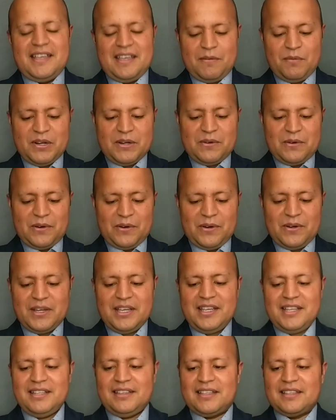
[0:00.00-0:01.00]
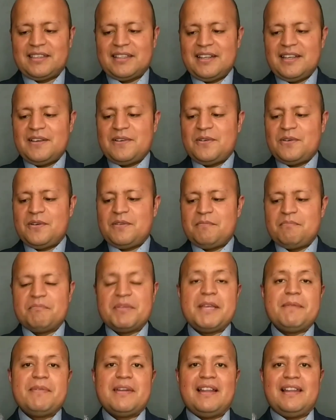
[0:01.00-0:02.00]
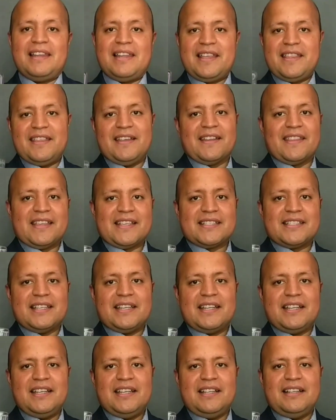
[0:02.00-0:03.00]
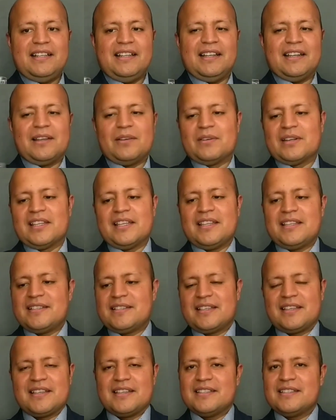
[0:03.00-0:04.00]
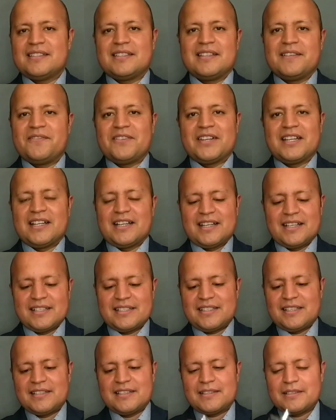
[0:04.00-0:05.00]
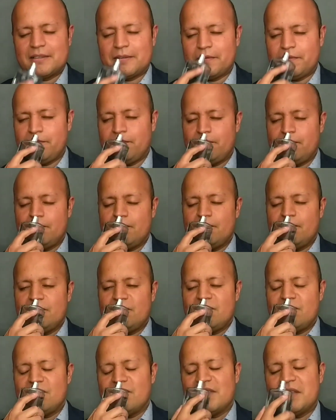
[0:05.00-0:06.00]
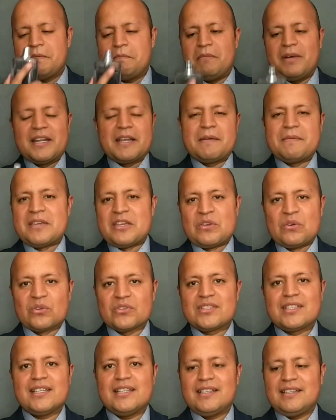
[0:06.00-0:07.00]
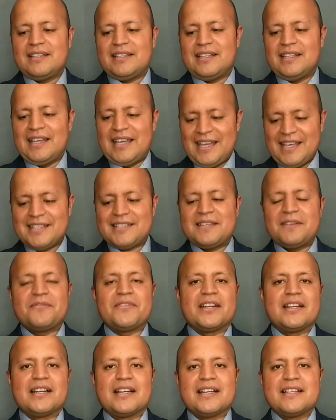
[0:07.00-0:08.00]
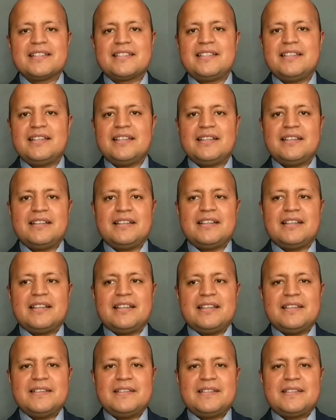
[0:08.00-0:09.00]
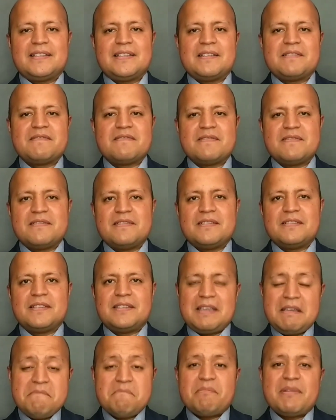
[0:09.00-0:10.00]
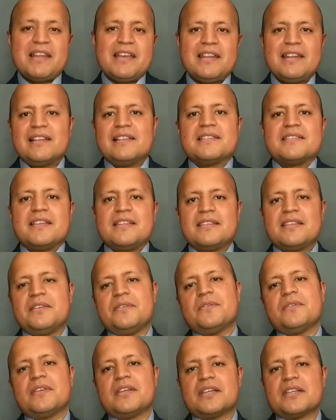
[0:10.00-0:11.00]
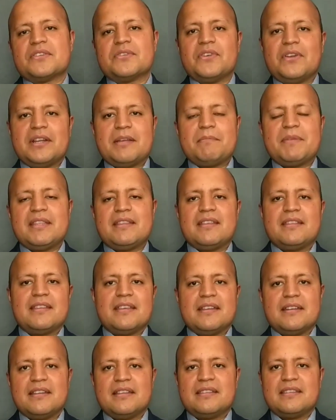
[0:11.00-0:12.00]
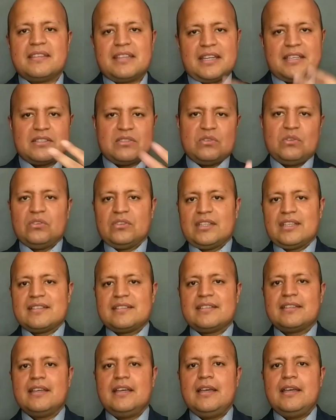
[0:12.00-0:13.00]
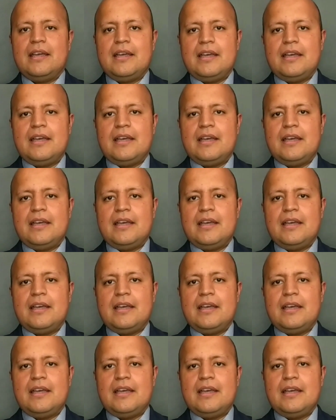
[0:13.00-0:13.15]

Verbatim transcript: Y bueno, hoy te traigo Vibran Leather de Sara. La verdad es que esta fragancia es maravillosa. Esta fragancia es simple en el sentido de que solamente tiene tres notas.